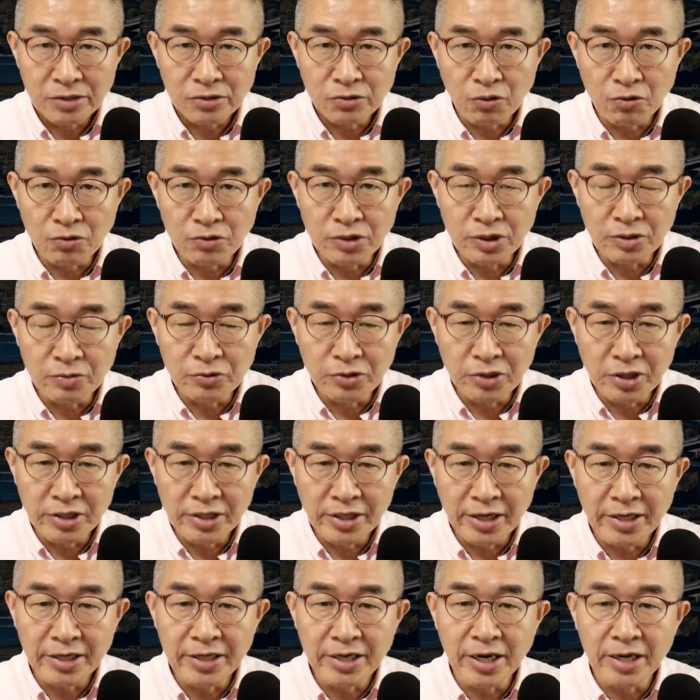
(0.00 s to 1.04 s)
통지문을
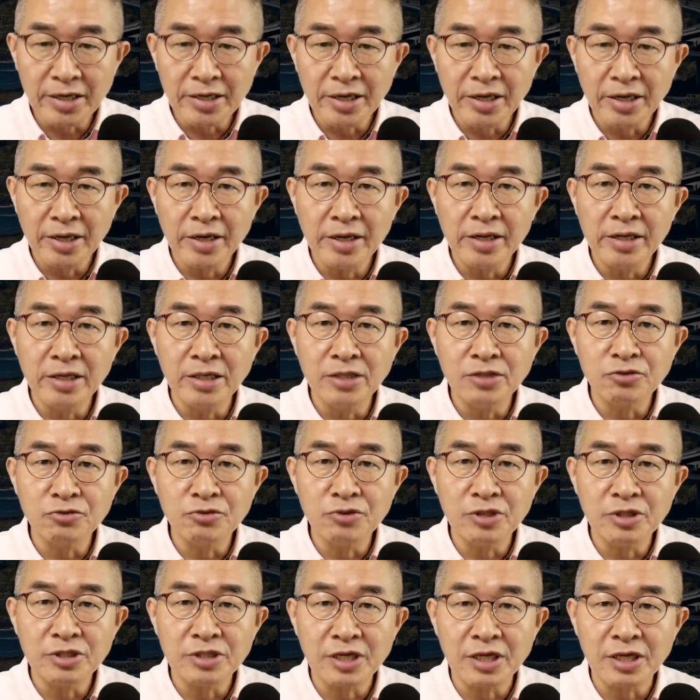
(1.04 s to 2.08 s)
예리하게 읽을 수
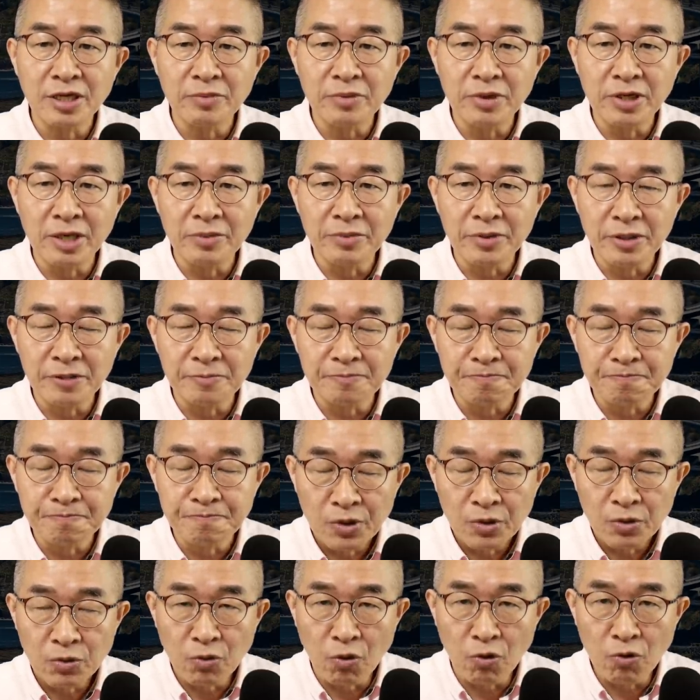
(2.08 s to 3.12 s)
있는 사람이라면
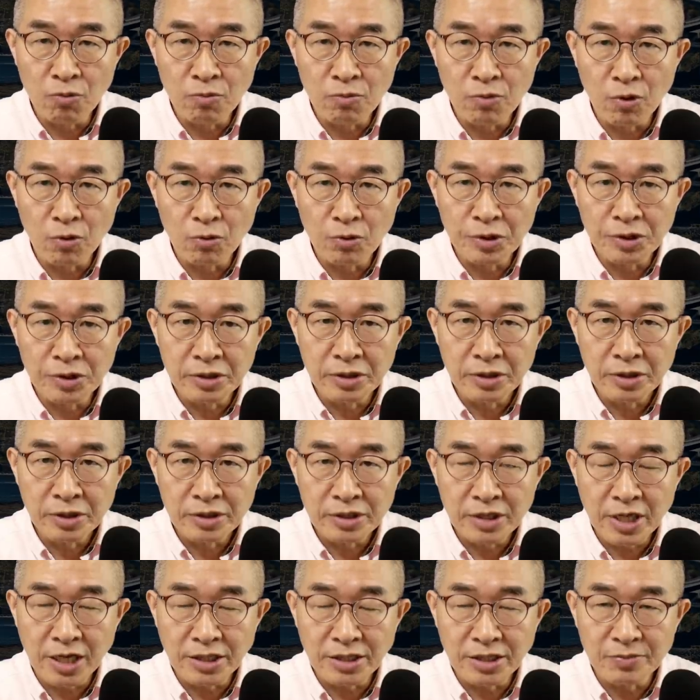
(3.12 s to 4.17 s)
공무원
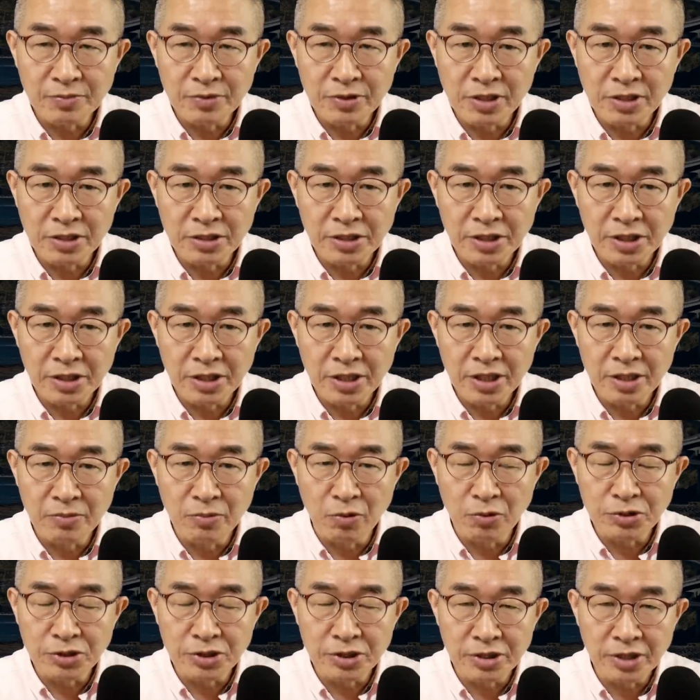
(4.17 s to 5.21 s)
47세
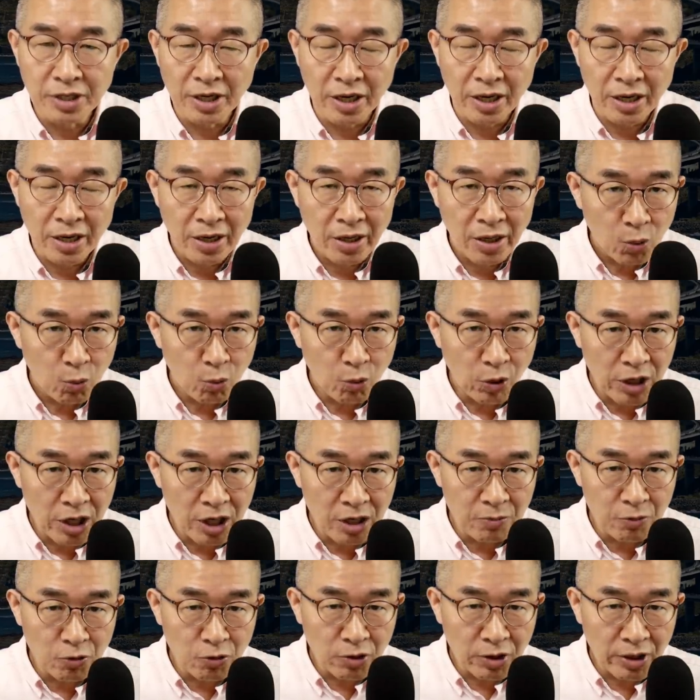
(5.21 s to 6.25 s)
이모 씨가
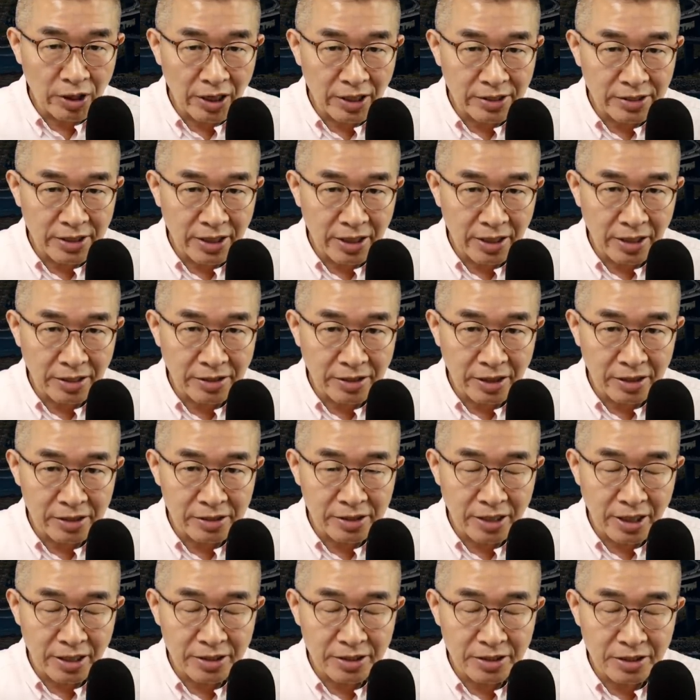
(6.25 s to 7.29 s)
월북하지 않았다는
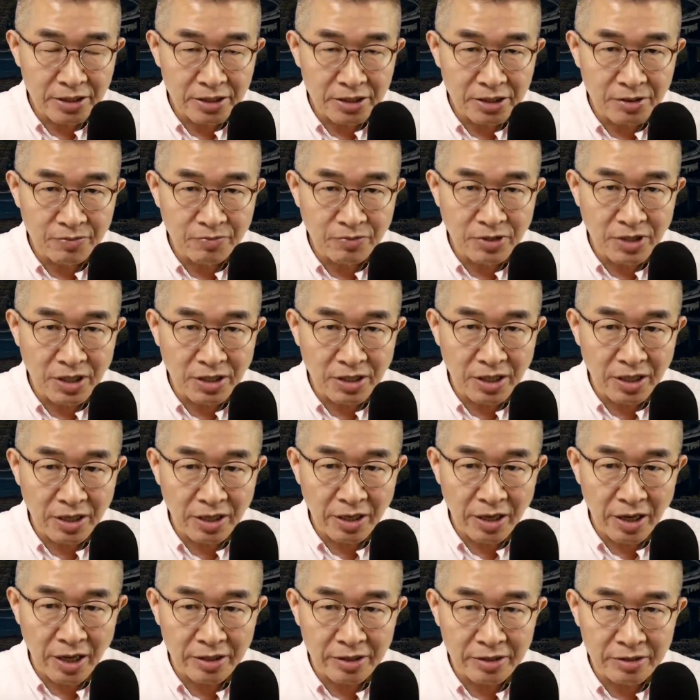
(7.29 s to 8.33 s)
사실을
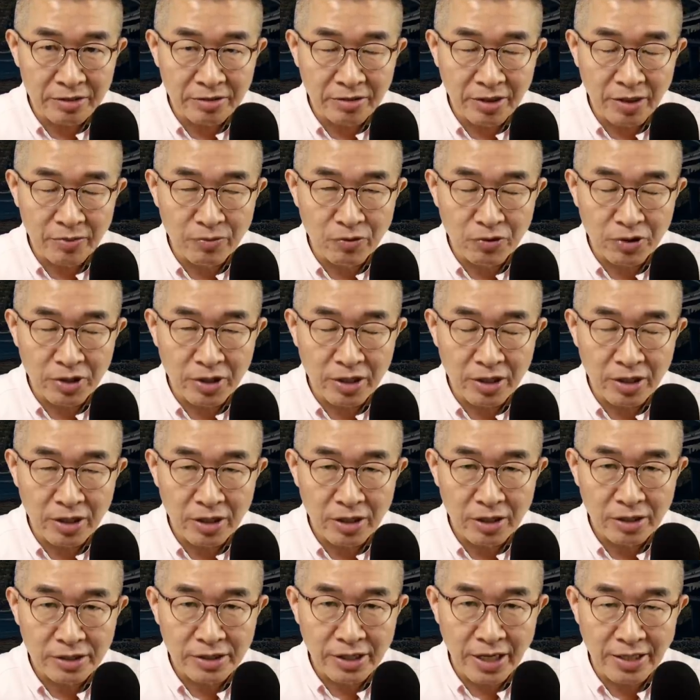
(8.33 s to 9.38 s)
짐작하게 하는 대목이
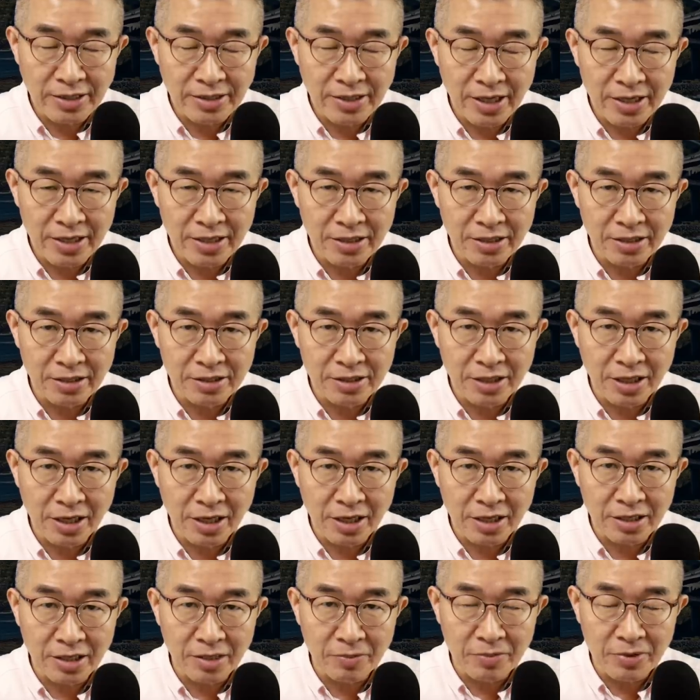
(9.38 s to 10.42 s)
상당히
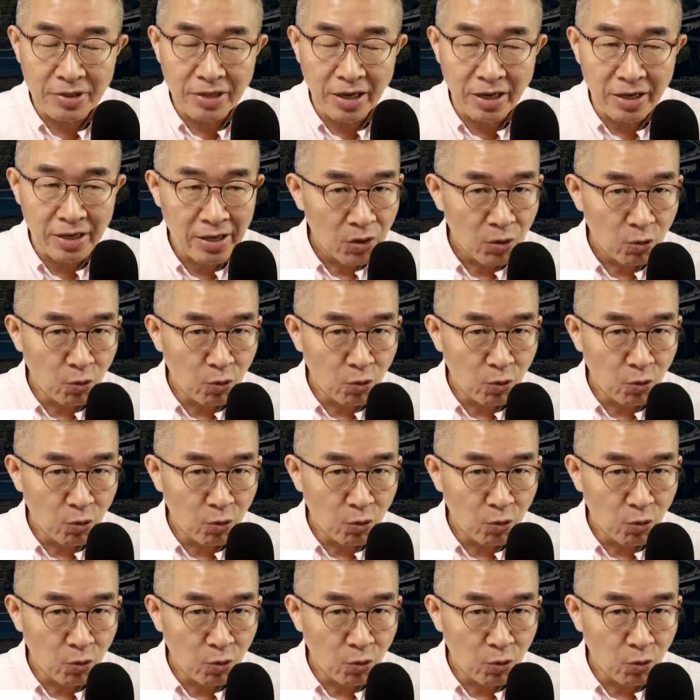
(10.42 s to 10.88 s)
등장하게 됩니다.